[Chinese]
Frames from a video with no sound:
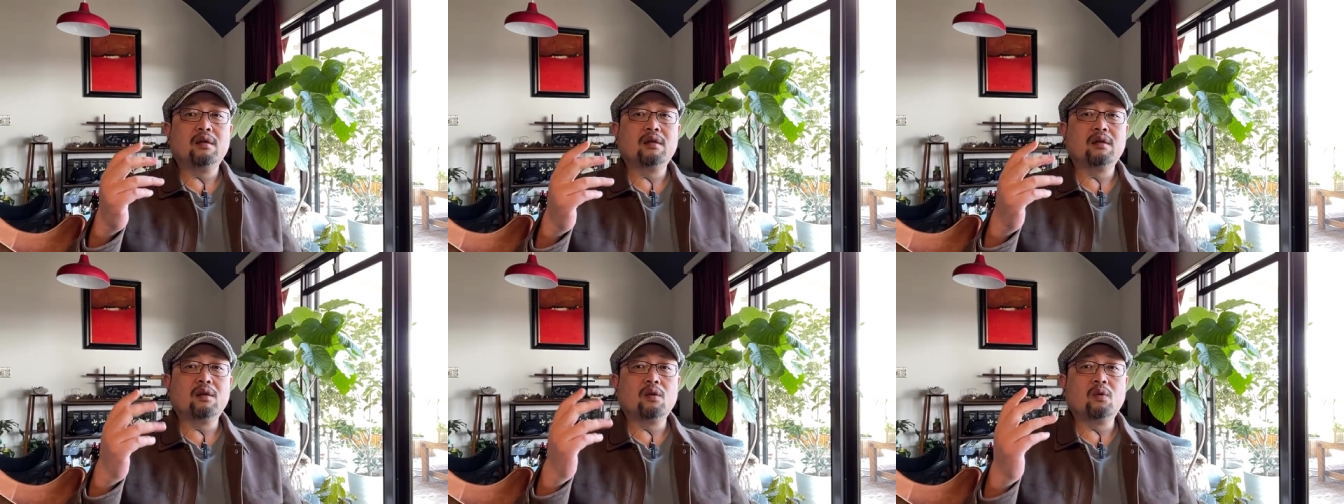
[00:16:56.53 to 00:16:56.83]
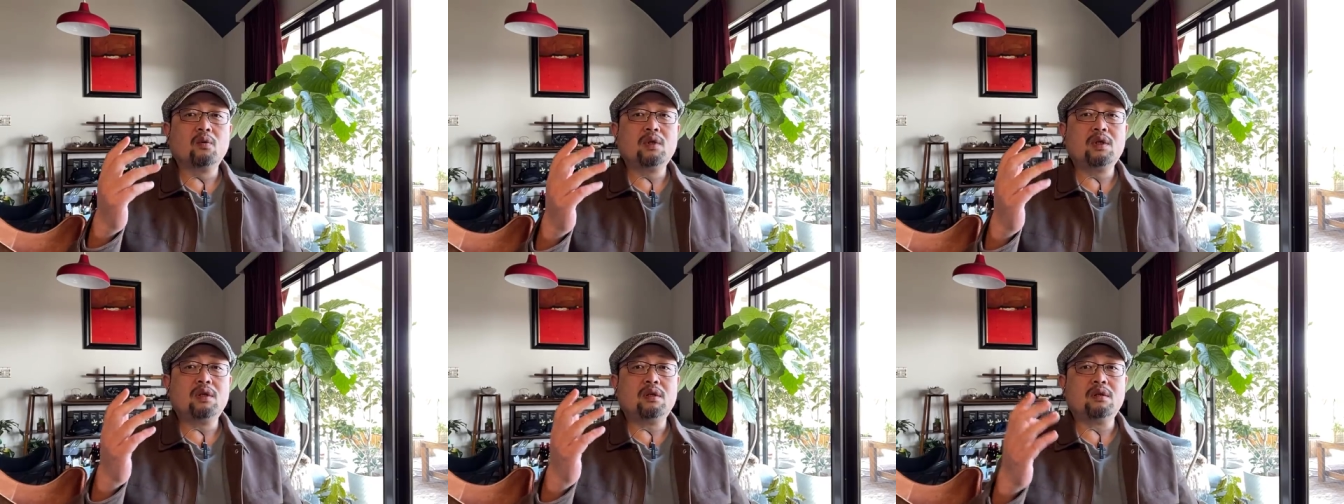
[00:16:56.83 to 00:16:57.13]

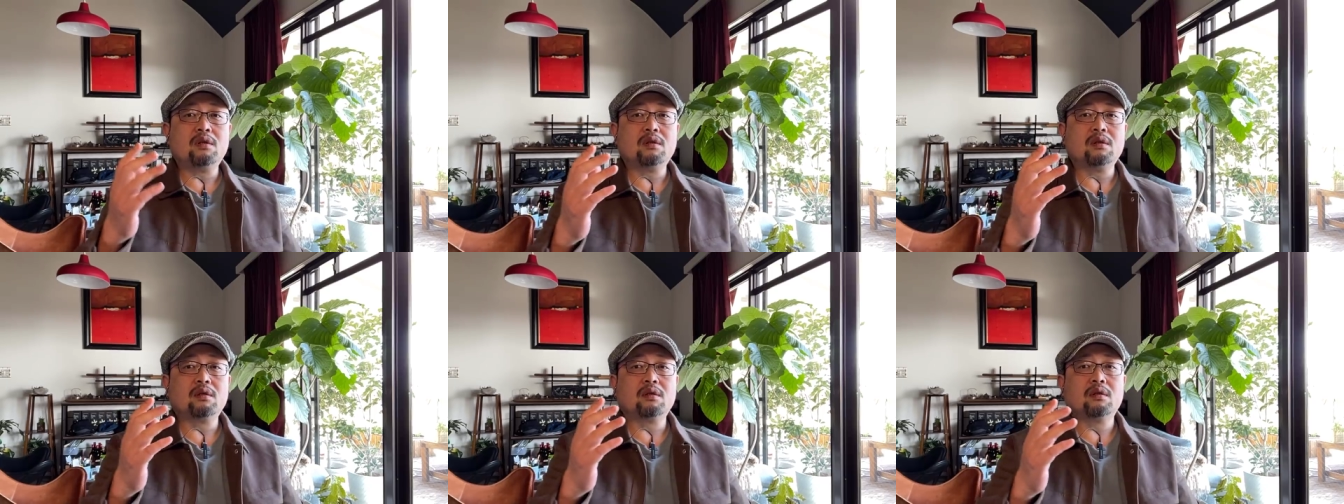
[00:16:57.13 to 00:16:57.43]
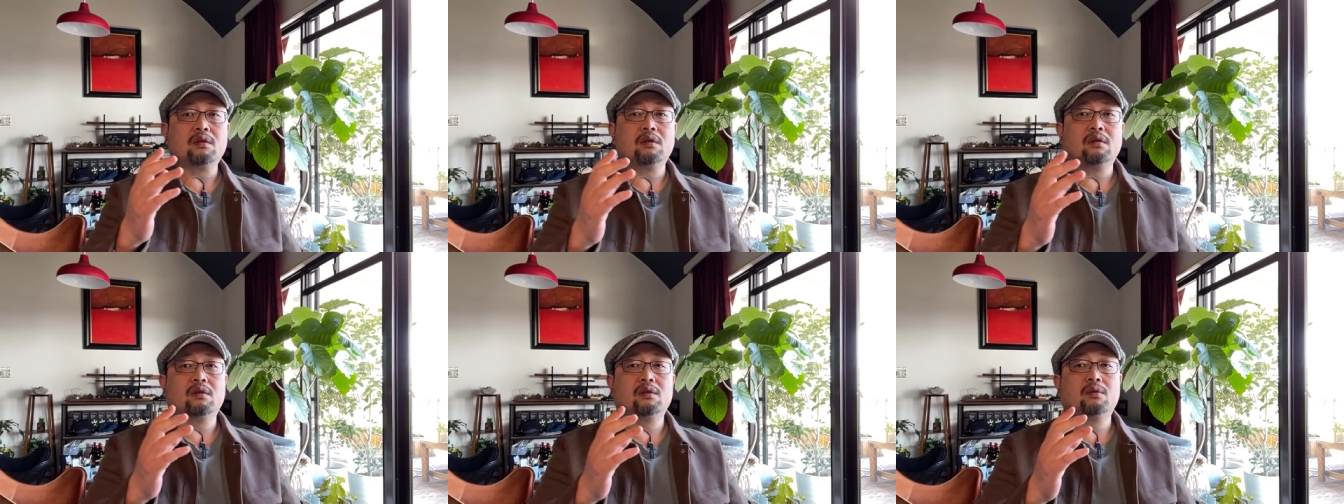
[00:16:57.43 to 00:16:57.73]
都已经
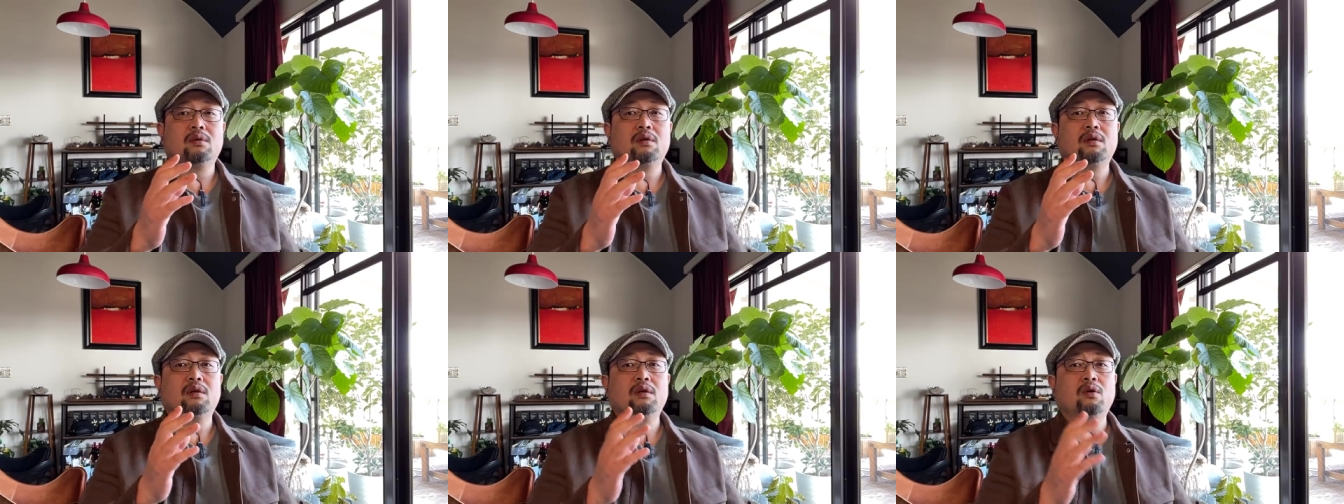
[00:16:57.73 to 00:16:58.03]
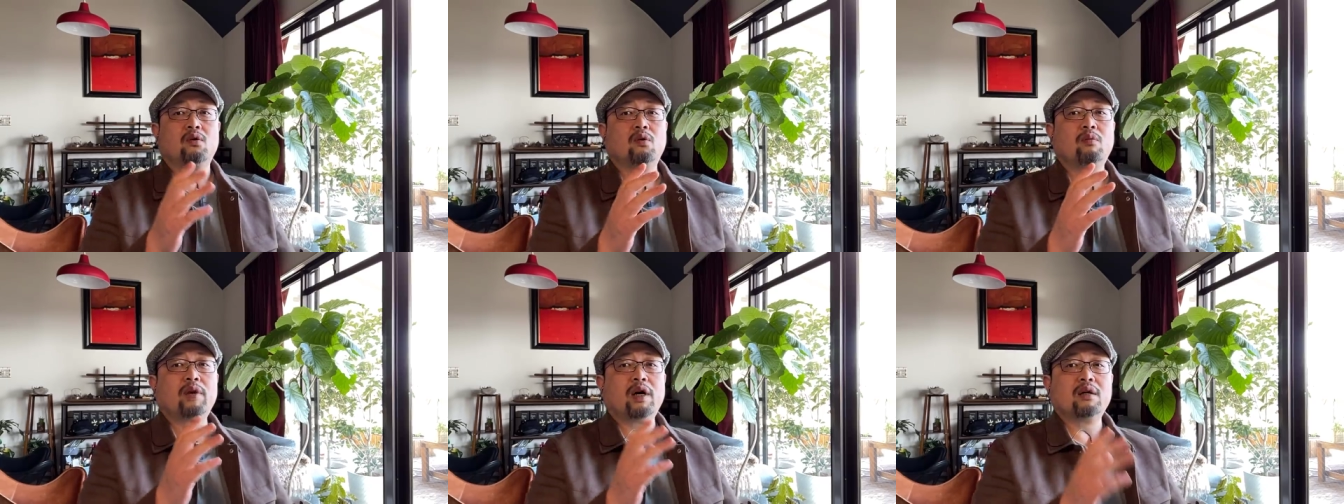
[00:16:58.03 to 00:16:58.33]
是就是
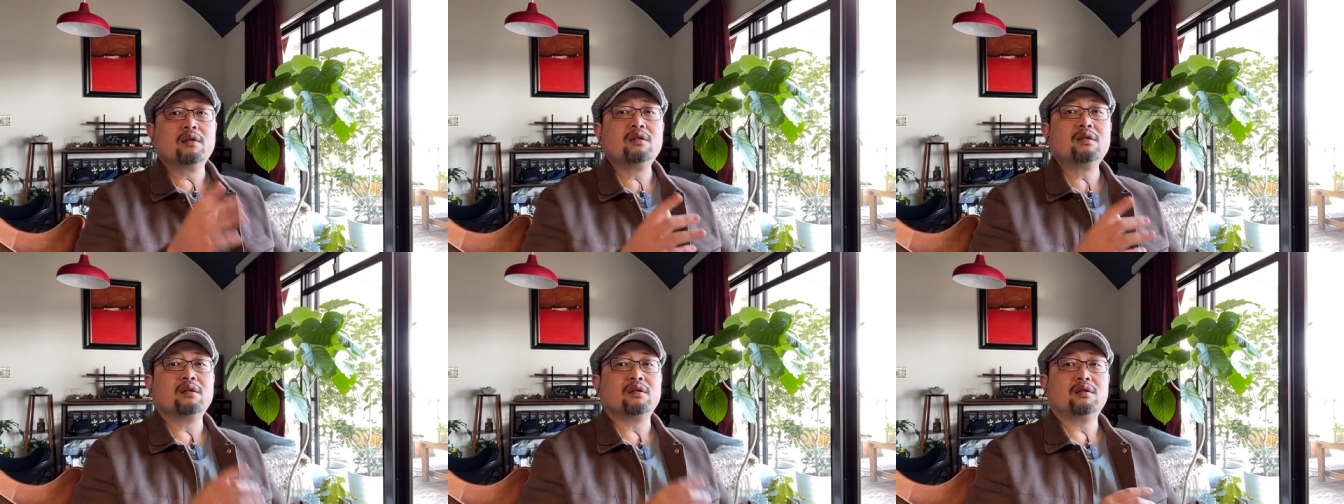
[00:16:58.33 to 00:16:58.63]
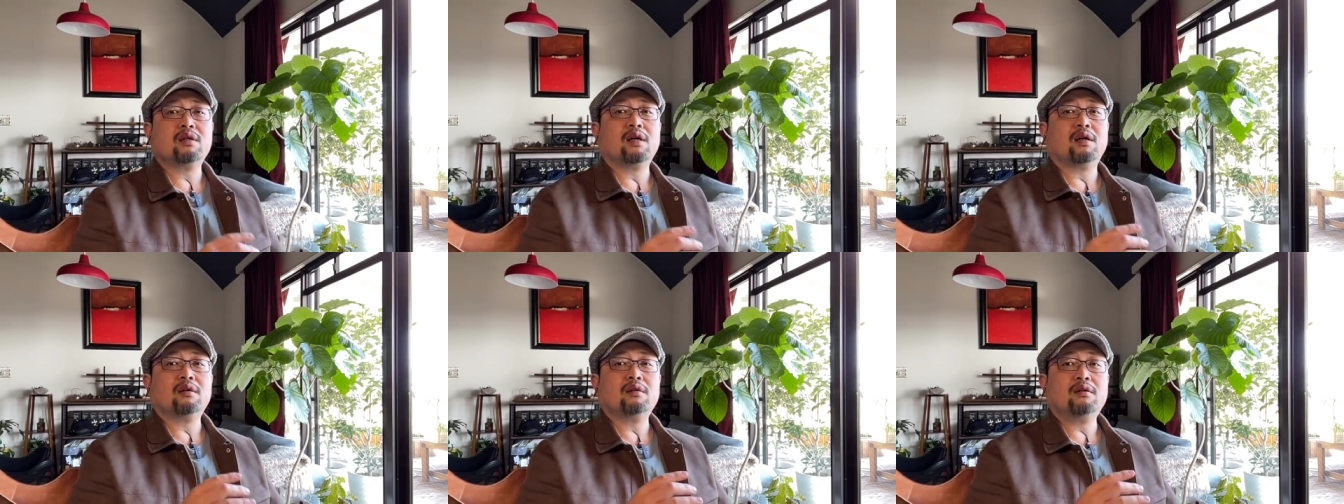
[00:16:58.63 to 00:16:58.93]
流氓形
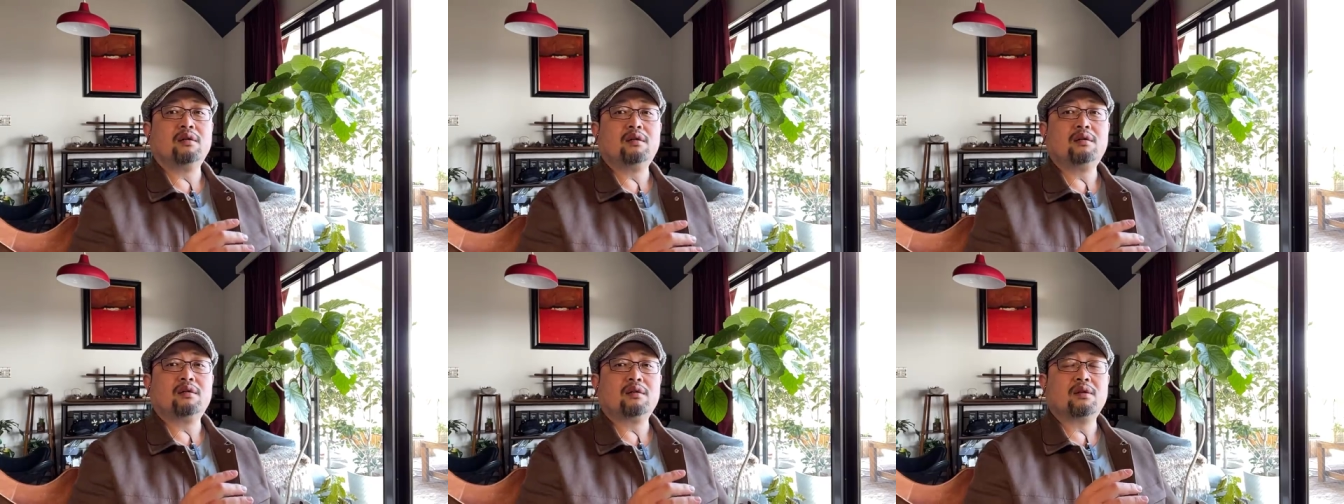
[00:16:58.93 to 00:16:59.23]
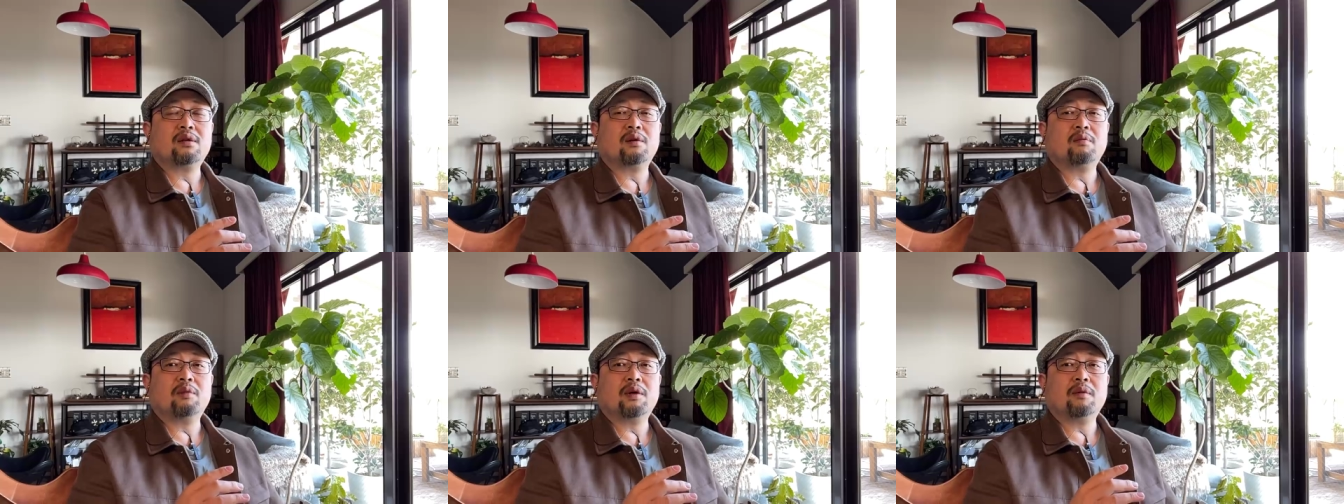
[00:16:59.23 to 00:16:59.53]
象，您知
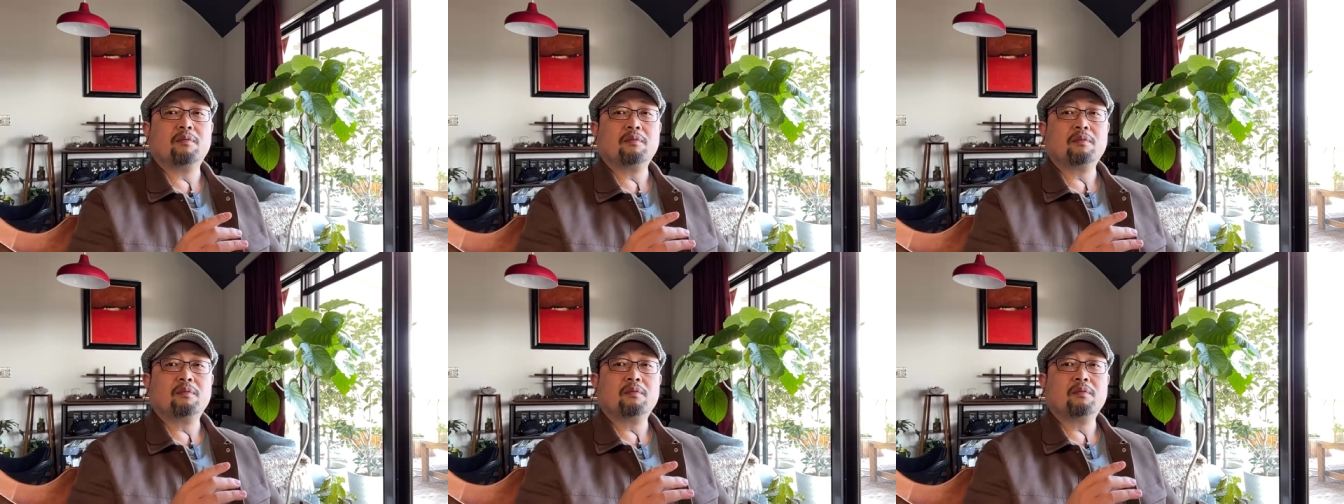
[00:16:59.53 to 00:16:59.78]
道吗？